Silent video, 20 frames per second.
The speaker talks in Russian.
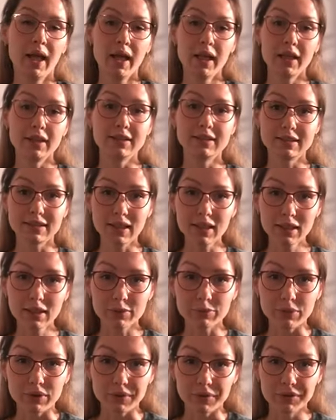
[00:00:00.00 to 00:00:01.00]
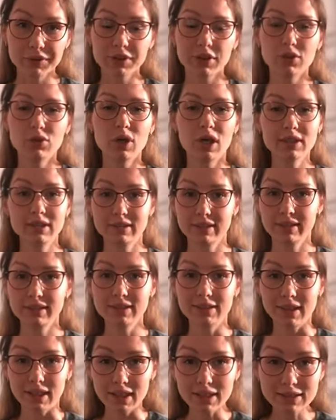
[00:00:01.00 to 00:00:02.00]
и в целом ситуация
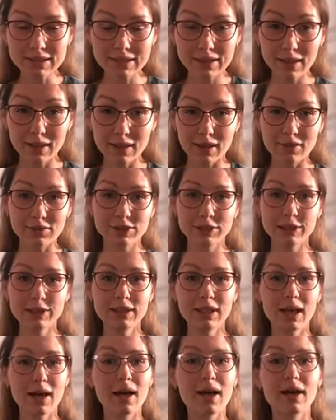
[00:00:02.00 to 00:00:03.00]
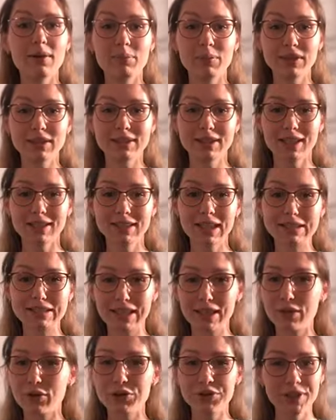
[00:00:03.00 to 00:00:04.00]
интересная, как всегда, предсказать
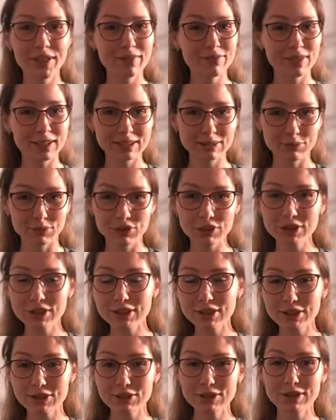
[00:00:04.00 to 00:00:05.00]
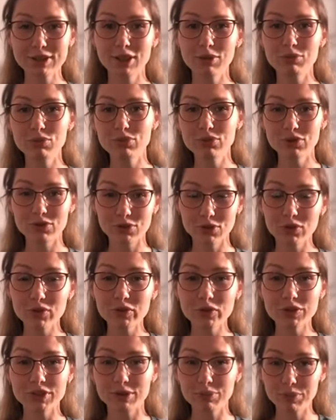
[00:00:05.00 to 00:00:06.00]
ее невозможно, что с ней будет,
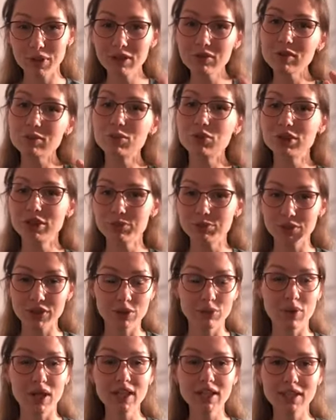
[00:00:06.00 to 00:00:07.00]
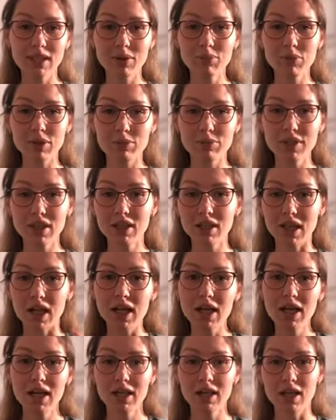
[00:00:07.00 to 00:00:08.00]
но теперь вы будете понимать, да, примерно,
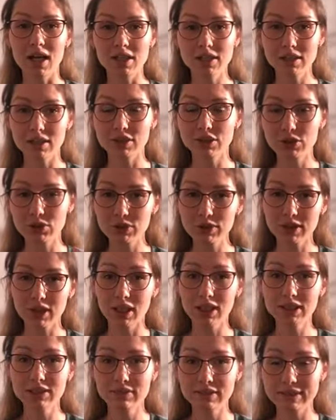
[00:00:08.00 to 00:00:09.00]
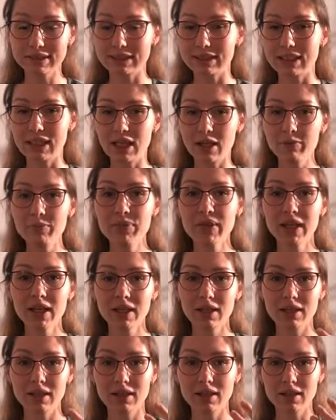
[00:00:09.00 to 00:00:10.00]
как, что сказывается на
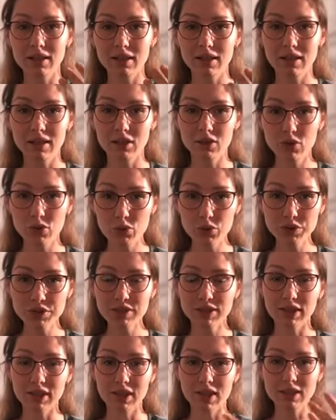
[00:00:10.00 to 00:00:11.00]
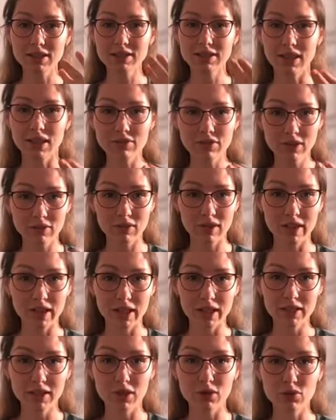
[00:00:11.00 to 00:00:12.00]
Э, курсе и как ставка
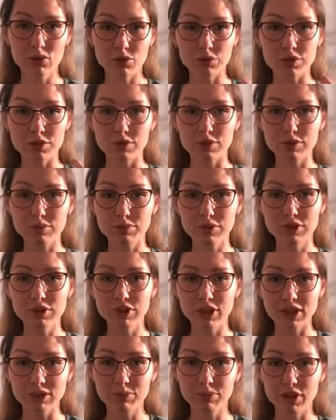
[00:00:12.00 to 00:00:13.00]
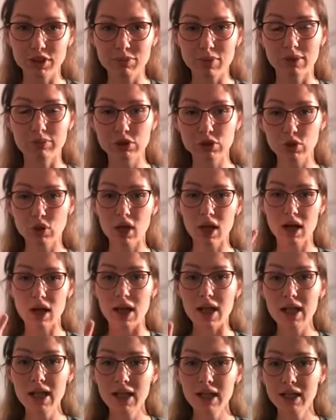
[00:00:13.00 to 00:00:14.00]
влияет на курс. То есть мы сейчас понимаем, что
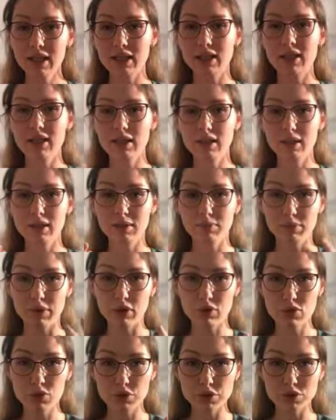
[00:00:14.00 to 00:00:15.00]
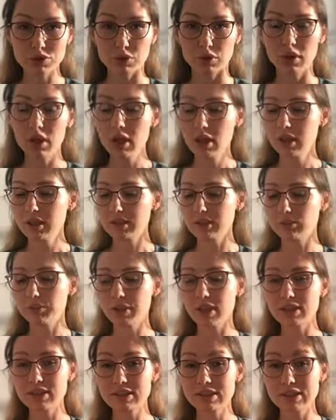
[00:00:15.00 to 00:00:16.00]
а, э, по курсу у
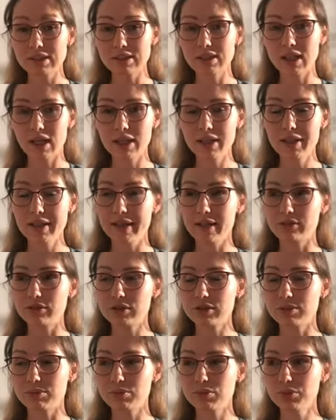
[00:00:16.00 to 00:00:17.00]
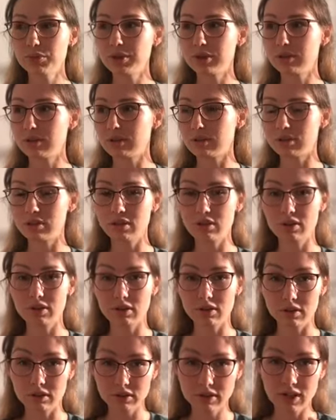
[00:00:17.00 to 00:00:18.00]
нас на нефть будет,
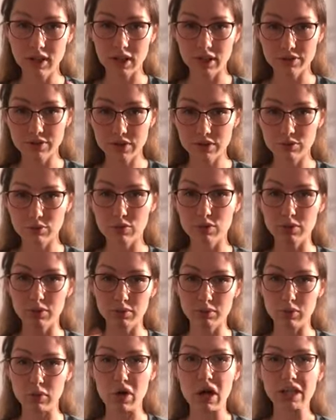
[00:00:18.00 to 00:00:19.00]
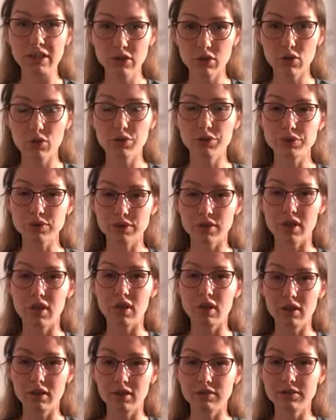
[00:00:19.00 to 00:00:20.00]
э, скорее всего,
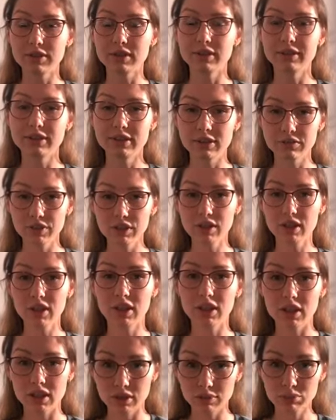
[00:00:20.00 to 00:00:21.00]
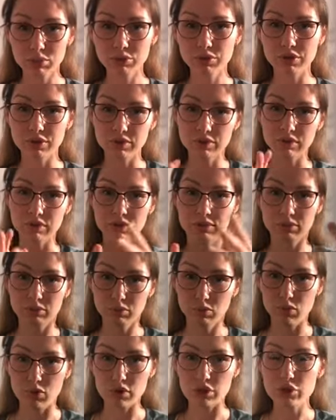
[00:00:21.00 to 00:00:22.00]
откроются сланцевики и будет
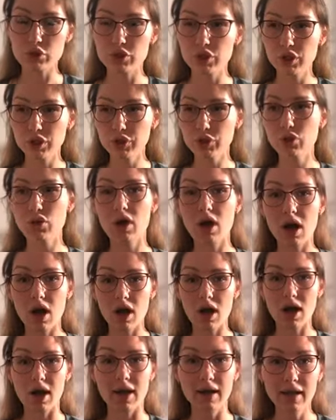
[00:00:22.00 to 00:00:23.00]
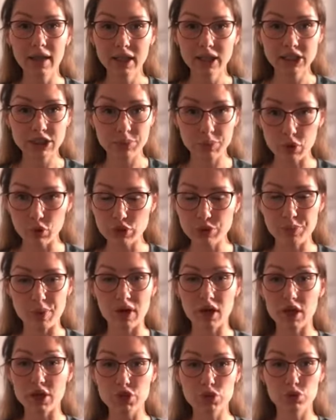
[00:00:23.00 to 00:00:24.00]
больше ее, а спрос
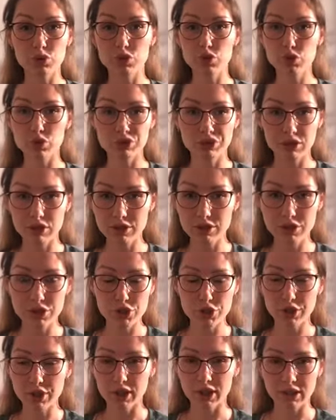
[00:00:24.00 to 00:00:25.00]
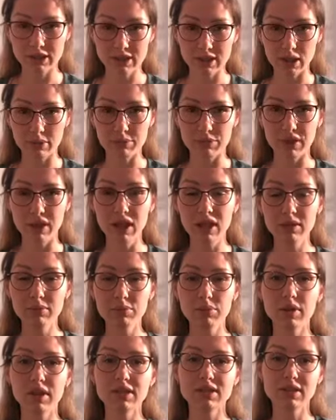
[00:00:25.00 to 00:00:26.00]
пока что еще критически нестабилен.
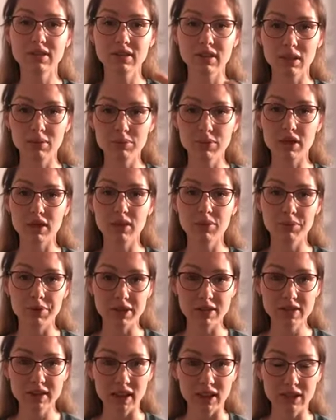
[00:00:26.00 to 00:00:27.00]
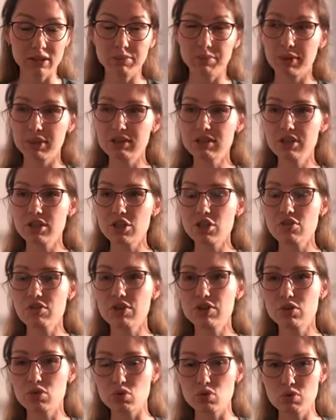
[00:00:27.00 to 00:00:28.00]
Б, Центробанк перестанет
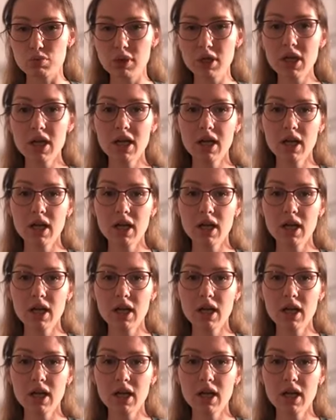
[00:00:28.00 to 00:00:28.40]
поддерживать рубль.